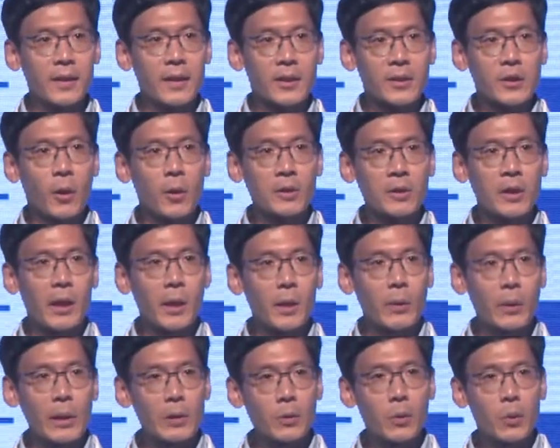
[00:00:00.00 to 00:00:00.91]

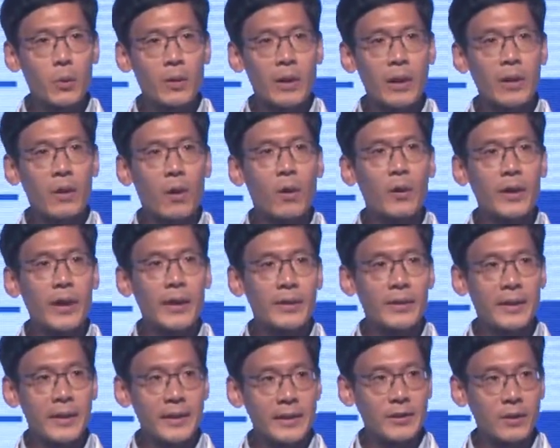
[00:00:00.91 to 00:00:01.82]
정당한 활동과 거래에
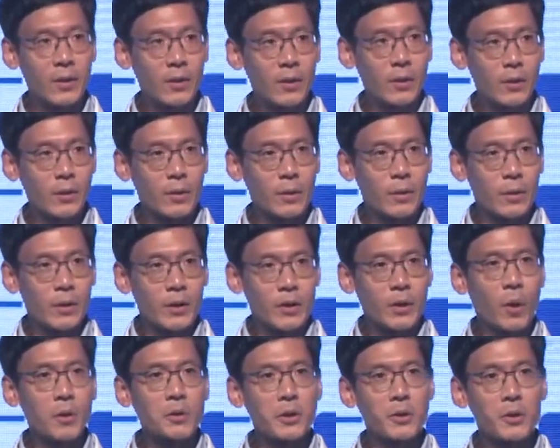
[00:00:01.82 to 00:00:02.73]
따라서
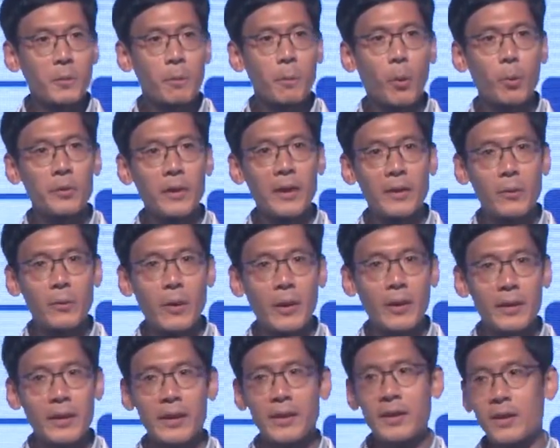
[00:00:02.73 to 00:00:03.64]
경제적 보상과
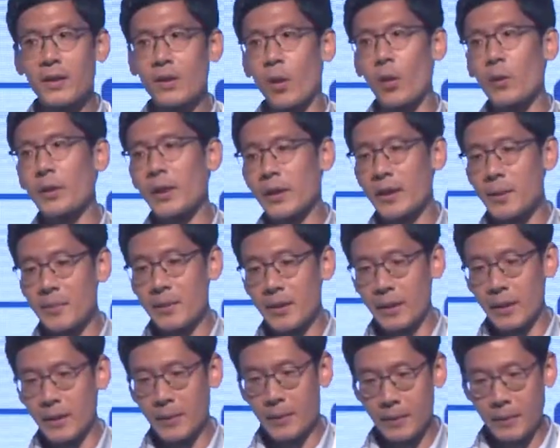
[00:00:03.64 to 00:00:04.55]
이득을 얻게
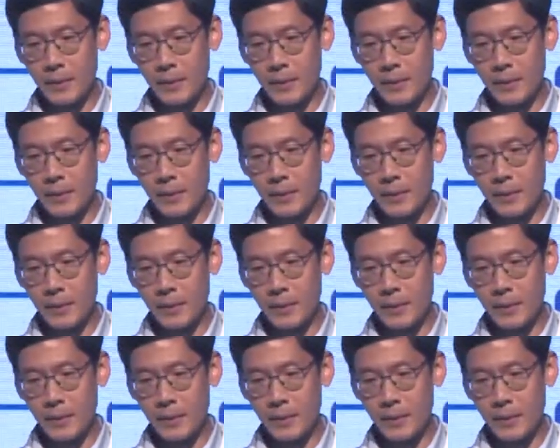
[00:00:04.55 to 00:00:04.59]
됩니다.